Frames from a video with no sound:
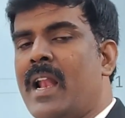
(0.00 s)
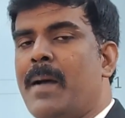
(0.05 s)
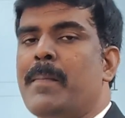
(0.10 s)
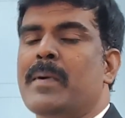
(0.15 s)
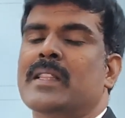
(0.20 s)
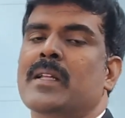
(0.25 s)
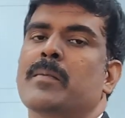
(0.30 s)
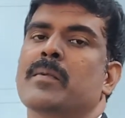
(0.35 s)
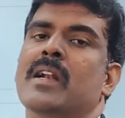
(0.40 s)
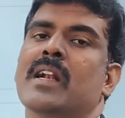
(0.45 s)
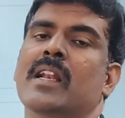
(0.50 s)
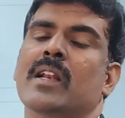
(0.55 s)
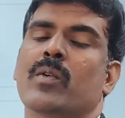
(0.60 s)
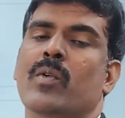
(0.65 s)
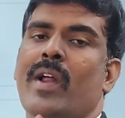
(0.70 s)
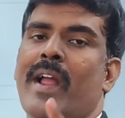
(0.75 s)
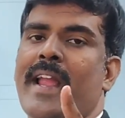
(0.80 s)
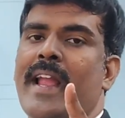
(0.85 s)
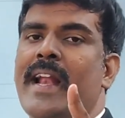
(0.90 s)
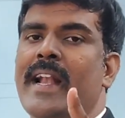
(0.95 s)
நம்ம தமிழ்நாட்டில்
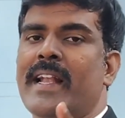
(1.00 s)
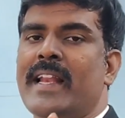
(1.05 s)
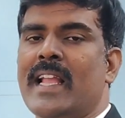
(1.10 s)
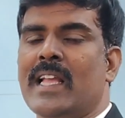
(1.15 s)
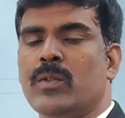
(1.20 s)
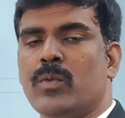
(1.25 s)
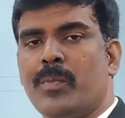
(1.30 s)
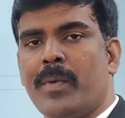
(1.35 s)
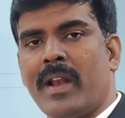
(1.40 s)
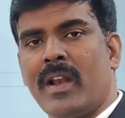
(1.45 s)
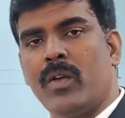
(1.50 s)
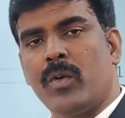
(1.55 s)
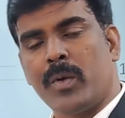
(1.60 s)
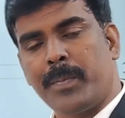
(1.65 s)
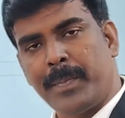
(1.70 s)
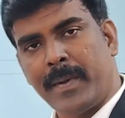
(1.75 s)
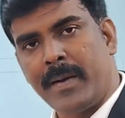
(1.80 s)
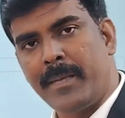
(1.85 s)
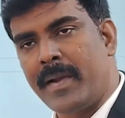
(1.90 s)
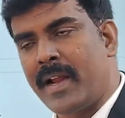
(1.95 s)
இருக்கக்கூடிய ஐஐடி அது உண்மையிலேயே
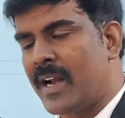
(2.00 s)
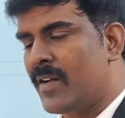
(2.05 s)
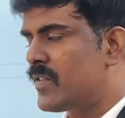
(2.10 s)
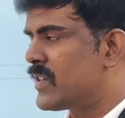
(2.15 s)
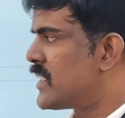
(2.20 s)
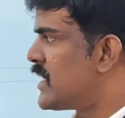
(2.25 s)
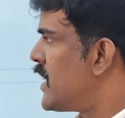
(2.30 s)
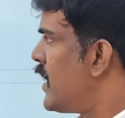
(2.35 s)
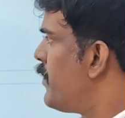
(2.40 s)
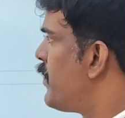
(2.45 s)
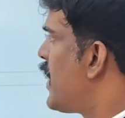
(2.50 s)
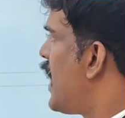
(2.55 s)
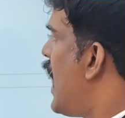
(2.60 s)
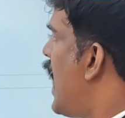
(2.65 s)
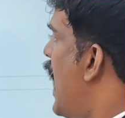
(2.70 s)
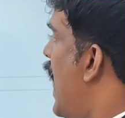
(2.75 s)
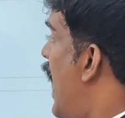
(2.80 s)
ஒரு பெருமையான விஷயம்